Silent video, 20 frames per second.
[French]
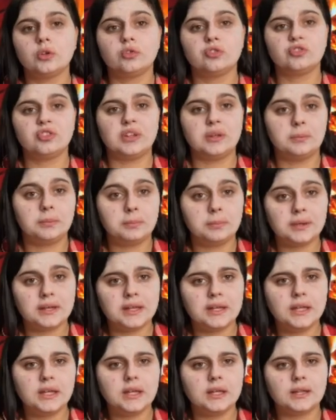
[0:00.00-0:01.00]
je t'ai
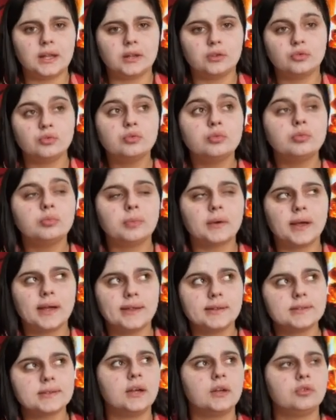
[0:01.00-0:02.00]
pris et t'as tout prêt.